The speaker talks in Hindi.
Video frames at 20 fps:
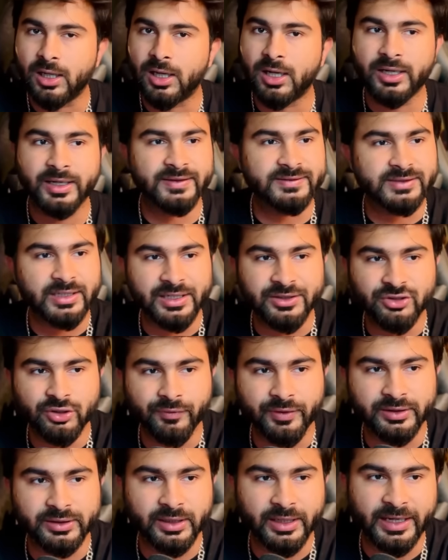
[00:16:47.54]
हिज कनेक्शन
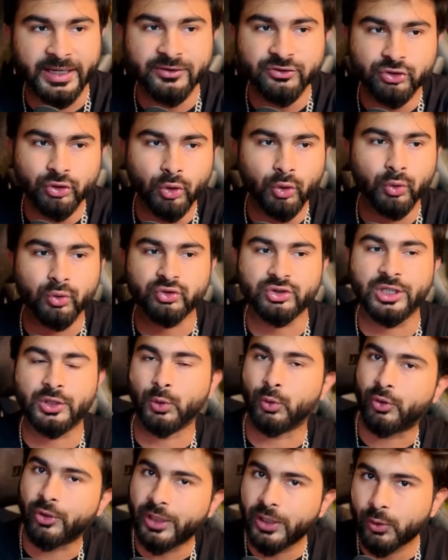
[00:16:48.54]
विद एनजो उसने
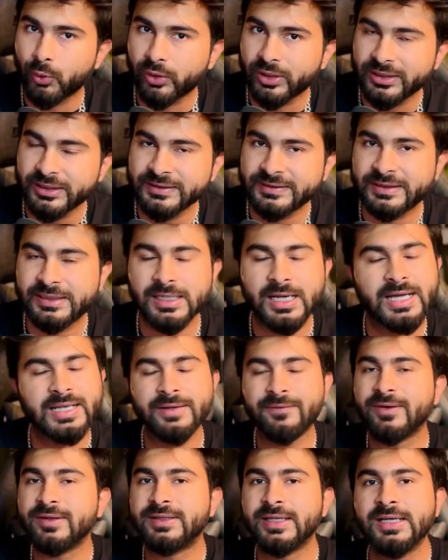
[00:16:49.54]
कुकुरिया को रिलीज किया एंड
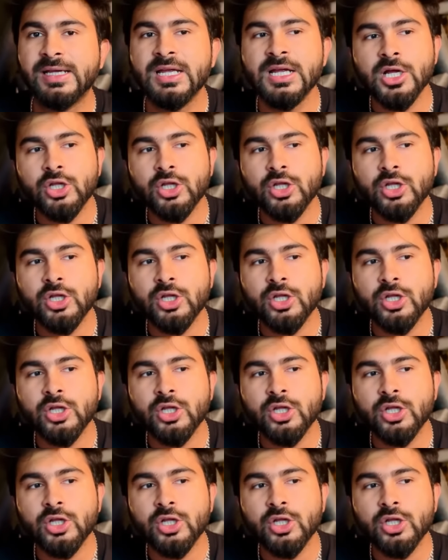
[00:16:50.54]
एवरीथिंग